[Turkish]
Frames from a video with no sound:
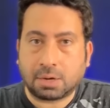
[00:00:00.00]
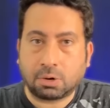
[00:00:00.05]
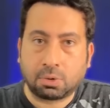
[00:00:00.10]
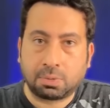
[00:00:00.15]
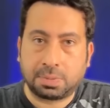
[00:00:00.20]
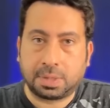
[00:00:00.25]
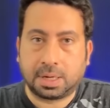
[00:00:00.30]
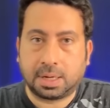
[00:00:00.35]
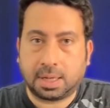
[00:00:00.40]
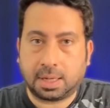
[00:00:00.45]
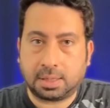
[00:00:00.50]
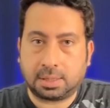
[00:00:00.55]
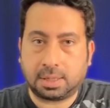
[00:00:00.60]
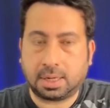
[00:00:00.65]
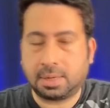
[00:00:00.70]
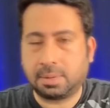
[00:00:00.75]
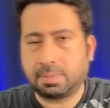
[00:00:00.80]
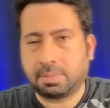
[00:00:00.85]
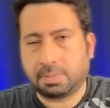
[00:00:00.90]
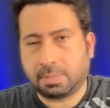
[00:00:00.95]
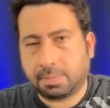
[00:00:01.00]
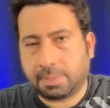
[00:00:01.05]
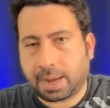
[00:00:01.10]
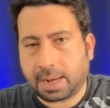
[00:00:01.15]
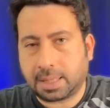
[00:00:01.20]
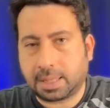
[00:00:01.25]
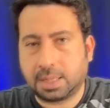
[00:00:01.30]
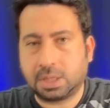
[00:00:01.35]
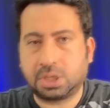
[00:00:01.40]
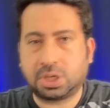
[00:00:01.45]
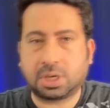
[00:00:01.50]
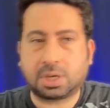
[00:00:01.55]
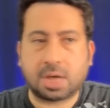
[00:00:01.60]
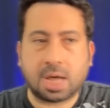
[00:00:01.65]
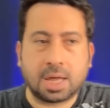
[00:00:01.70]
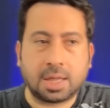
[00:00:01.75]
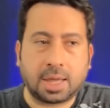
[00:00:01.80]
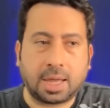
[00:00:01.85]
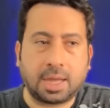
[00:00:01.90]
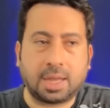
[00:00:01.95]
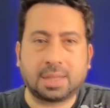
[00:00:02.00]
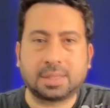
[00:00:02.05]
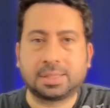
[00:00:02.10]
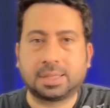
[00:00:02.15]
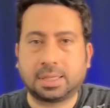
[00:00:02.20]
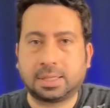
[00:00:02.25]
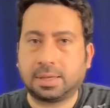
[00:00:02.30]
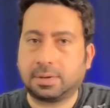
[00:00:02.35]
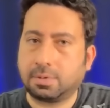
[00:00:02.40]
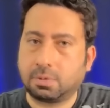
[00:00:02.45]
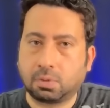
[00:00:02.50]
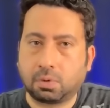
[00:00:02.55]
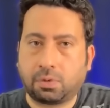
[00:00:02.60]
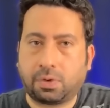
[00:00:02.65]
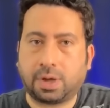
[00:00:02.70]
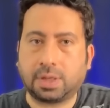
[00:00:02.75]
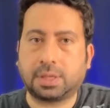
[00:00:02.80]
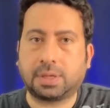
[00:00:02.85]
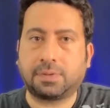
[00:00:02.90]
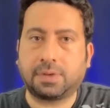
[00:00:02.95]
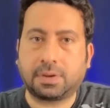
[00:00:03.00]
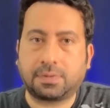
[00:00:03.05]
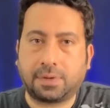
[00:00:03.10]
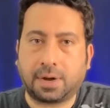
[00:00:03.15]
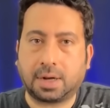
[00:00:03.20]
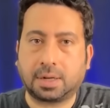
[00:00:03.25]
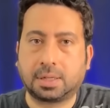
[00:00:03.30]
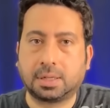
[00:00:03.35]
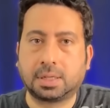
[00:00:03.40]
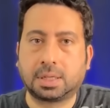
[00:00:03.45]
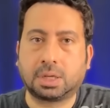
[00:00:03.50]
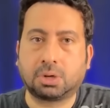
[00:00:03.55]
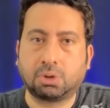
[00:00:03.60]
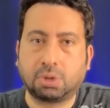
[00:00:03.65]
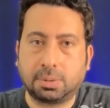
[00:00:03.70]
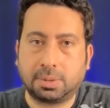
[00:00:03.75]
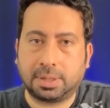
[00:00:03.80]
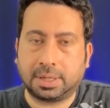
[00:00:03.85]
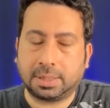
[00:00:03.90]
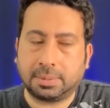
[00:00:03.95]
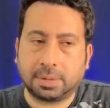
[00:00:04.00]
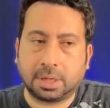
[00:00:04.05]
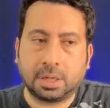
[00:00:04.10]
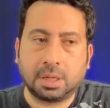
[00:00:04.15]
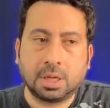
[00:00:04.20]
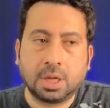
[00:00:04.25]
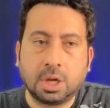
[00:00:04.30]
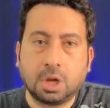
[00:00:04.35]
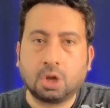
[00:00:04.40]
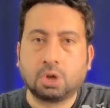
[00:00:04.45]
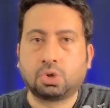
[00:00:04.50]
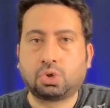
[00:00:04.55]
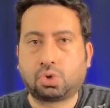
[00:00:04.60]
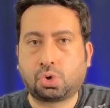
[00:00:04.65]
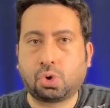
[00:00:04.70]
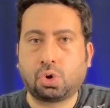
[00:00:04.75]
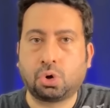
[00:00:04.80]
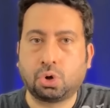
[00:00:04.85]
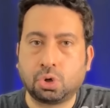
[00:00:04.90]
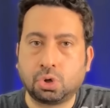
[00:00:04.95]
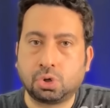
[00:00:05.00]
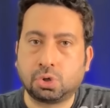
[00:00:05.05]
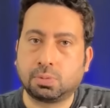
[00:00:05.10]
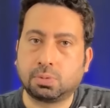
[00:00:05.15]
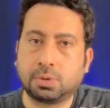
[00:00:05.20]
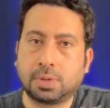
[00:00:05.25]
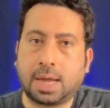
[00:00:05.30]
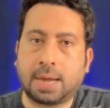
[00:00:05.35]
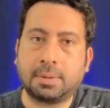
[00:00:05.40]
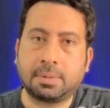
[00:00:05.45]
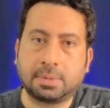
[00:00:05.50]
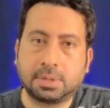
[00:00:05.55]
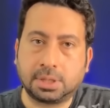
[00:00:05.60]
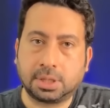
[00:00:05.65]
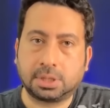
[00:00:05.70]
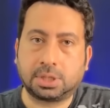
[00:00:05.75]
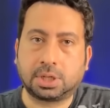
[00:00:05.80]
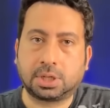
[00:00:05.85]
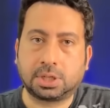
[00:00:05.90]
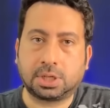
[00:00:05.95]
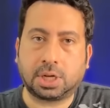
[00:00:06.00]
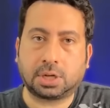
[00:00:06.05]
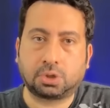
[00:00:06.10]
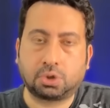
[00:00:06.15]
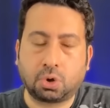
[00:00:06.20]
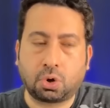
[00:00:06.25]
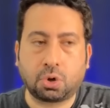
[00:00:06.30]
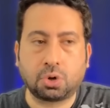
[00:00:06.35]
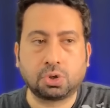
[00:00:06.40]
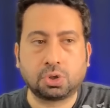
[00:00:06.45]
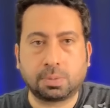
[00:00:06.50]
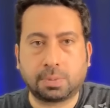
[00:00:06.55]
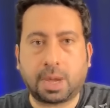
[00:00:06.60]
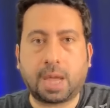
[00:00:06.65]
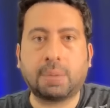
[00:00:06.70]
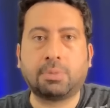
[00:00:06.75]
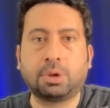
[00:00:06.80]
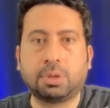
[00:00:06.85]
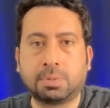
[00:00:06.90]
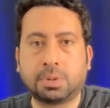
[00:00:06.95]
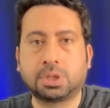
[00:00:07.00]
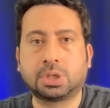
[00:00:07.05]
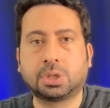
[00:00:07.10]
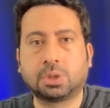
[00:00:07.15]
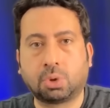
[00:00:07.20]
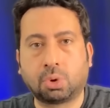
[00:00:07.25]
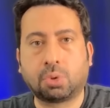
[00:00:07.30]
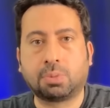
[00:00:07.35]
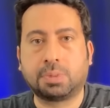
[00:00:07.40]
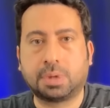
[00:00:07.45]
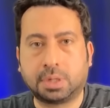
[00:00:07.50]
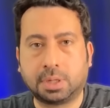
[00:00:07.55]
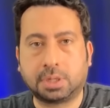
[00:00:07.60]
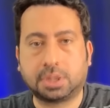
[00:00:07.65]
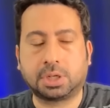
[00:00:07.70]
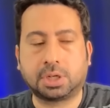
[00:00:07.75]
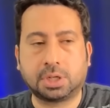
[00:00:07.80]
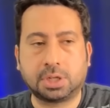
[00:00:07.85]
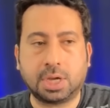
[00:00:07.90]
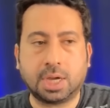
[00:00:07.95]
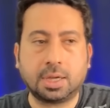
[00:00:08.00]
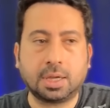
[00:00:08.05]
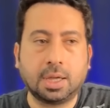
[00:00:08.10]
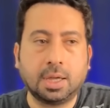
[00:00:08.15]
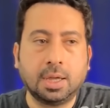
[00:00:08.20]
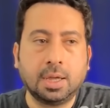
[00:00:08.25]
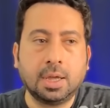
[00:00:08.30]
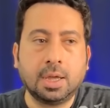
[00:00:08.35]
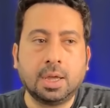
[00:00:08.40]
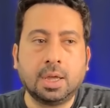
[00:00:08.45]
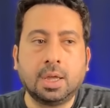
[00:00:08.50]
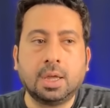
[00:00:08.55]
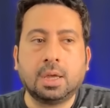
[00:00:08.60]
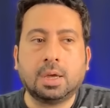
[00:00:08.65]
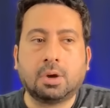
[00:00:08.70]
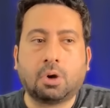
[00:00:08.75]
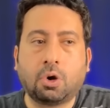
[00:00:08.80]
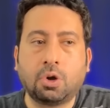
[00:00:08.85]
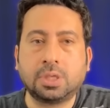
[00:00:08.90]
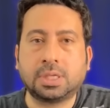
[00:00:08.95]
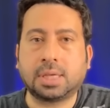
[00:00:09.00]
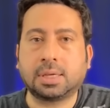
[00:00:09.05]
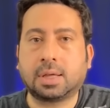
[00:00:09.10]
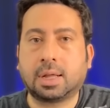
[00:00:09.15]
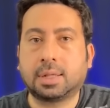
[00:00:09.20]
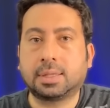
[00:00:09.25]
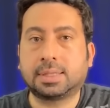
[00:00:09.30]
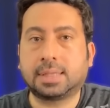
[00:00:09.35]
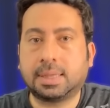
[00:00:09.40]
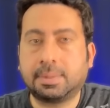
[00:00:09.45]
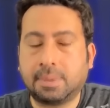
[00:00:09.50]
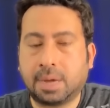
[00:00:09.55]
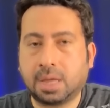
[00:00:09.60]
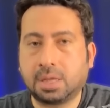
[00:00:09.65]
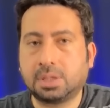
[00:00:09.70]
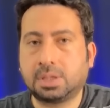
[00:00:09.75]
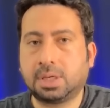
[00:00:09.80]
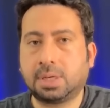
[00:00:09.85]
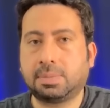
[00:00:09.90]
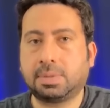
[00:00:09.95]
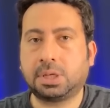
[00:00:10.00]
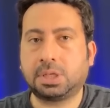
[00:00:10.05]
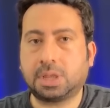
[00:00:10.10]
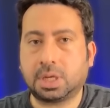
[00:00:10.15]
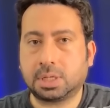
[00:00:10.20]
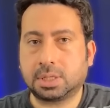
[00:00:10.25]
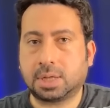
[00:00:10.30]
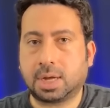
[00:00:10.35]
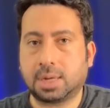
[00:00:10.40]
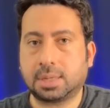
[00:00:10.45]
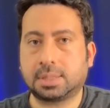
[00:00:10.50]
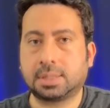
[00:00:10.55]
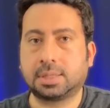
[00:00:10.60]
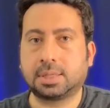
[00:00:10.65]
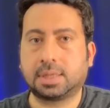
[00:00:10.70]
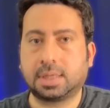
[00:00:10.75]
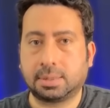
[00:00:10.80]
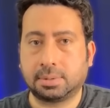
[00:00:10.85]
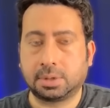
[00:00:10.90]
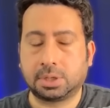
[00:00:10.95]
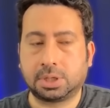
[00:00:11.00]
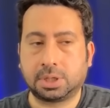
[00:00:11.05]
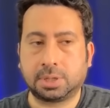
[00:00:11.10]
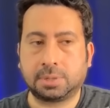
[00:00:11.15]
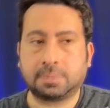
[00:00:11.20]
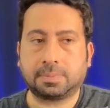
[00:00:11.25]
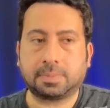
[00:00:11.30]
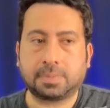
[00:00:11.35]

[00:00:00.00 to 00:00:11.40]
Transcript: 11'ler. Hani belki işte Kaan Ayhan, Tete ufak tefek farklılıklar olabilir ama çoğu oyuncu bu derbi maçına çıkacak. Çoğu oyuncu Bayern Münih maçından 11'de çıkacak. O yüzden Galatasaray'ın bence Beşiktaş karşısındaki amacı